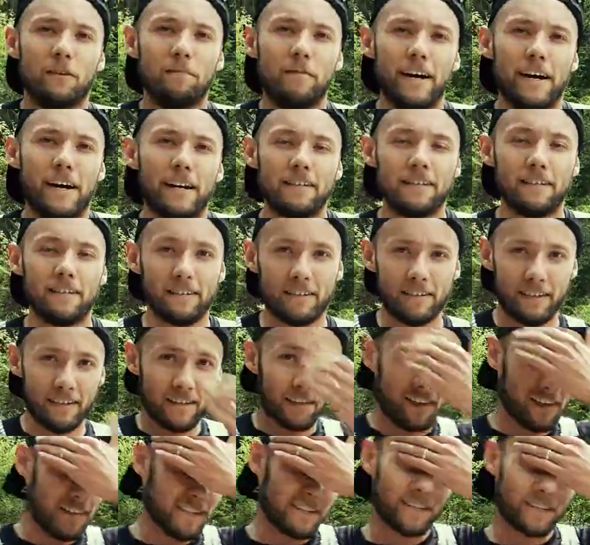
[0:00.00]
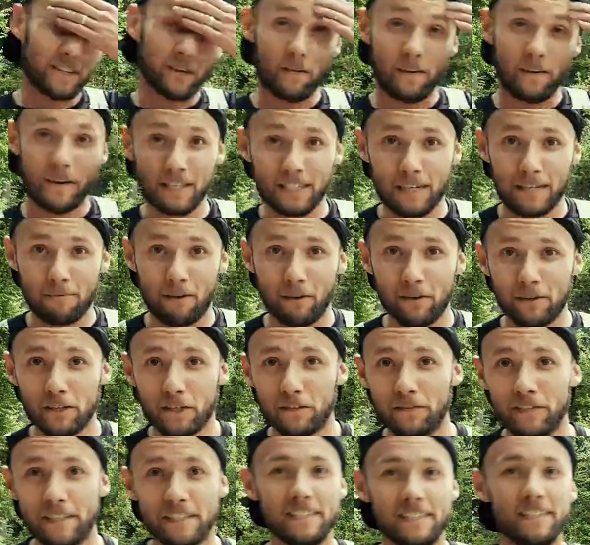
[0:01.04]
gemerkt, äh, ich komme langsam auch ins
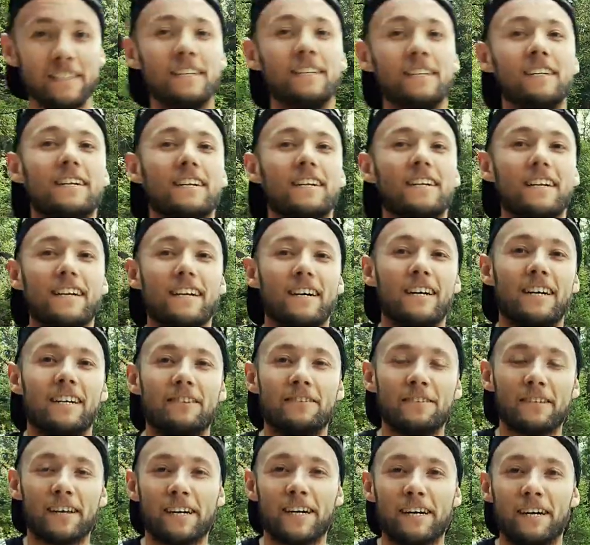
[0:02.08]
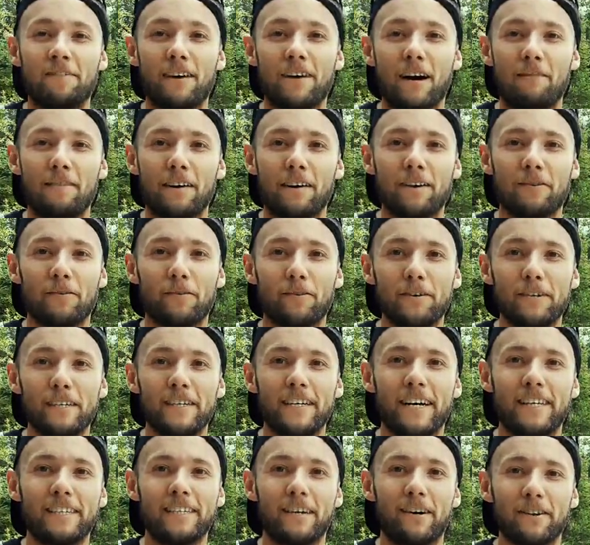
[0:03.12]
Schwitzen. Unser Kameramann
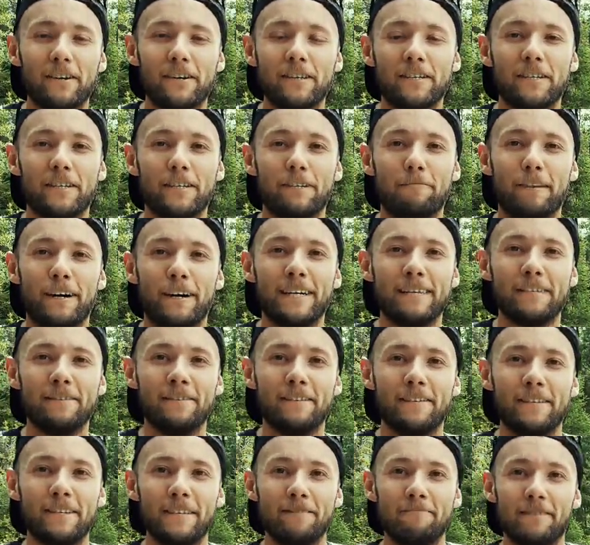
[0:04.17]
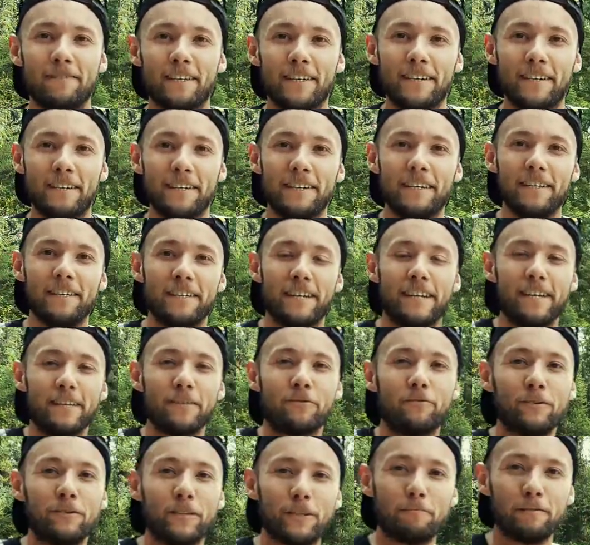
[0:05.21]
Ole hatte auch richtig Spaß, mit dem äh, nicht
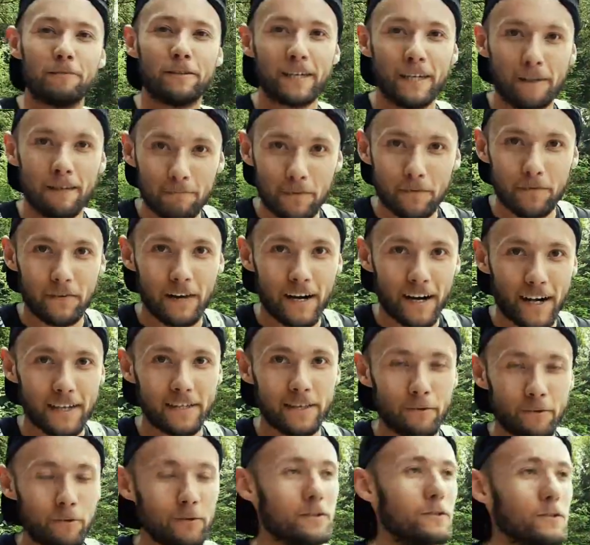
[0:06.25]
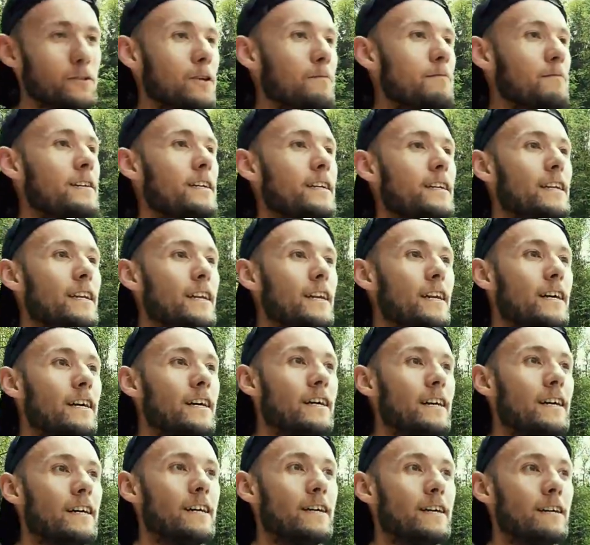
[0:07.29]
elektronisch betriebenen Fahrrad hier hochzukommen.
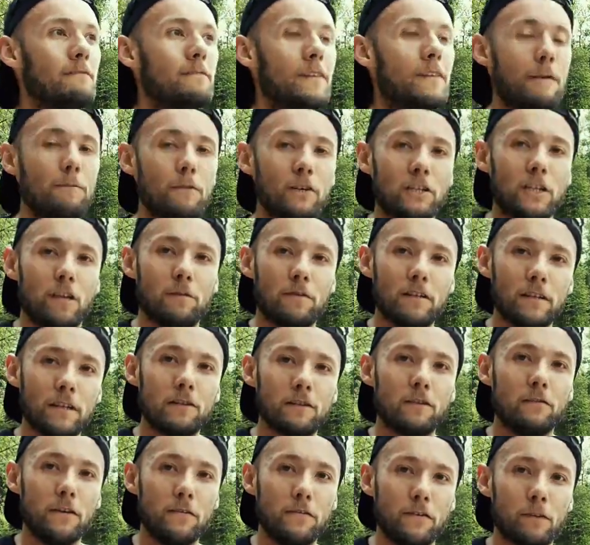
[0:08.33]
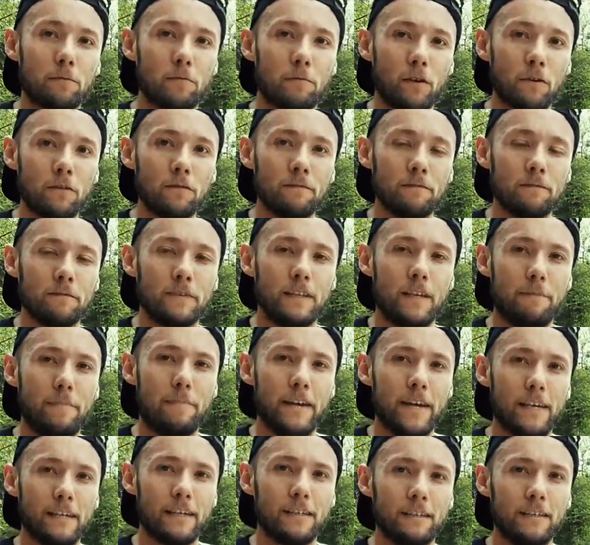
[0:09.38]
Ähm, wir haben euch, glaube ich, nicht zu viel versprochen. Der
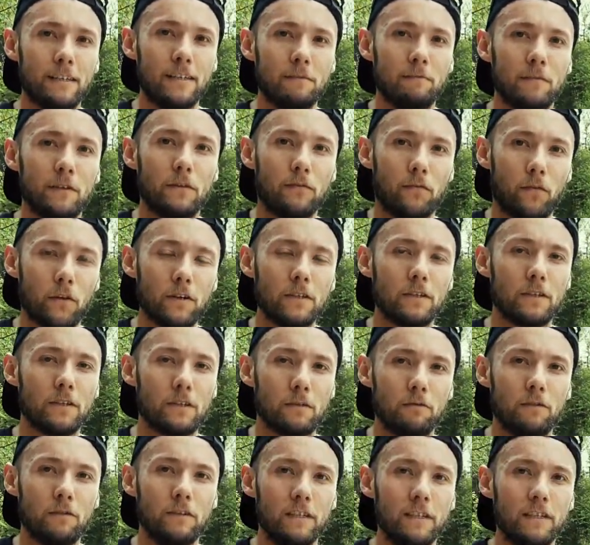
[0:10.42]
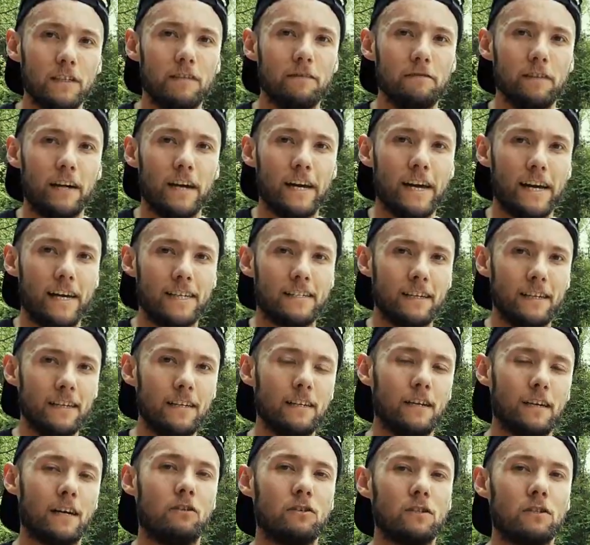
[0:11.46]
Berg ist mit Vorsicht zu genießen, weil er erst
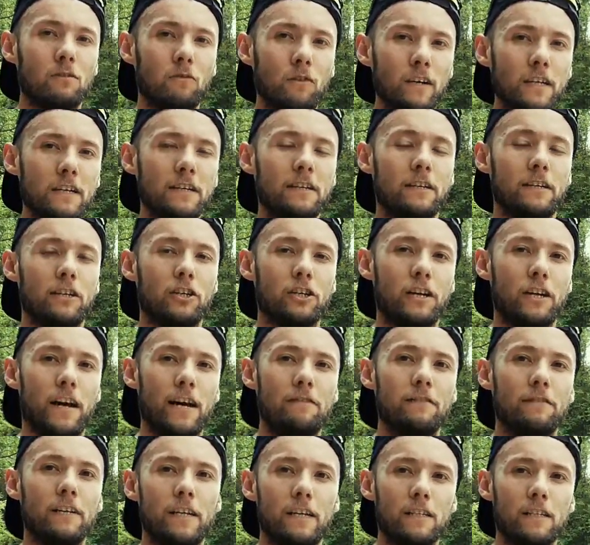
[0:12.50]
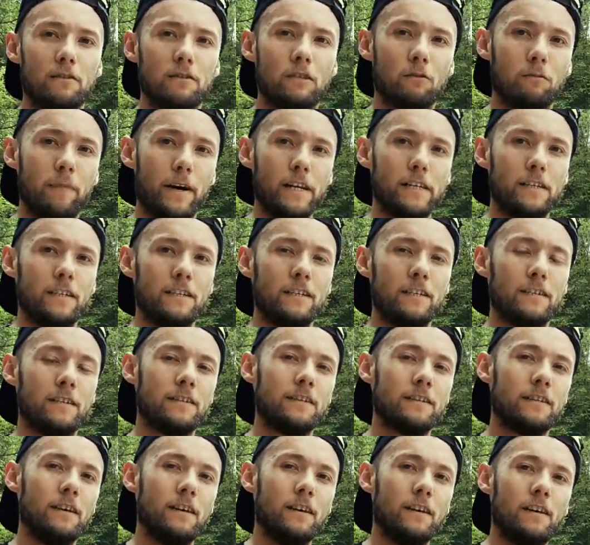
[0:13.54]
hinten raus so richtig steil wird. Also sobald ihr
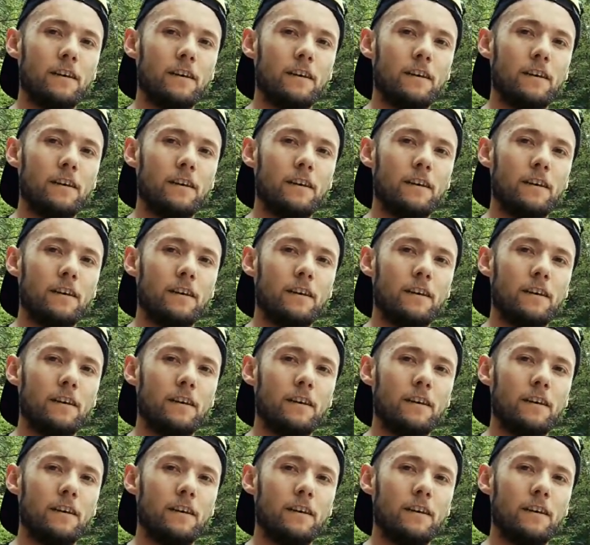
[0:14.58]
dieses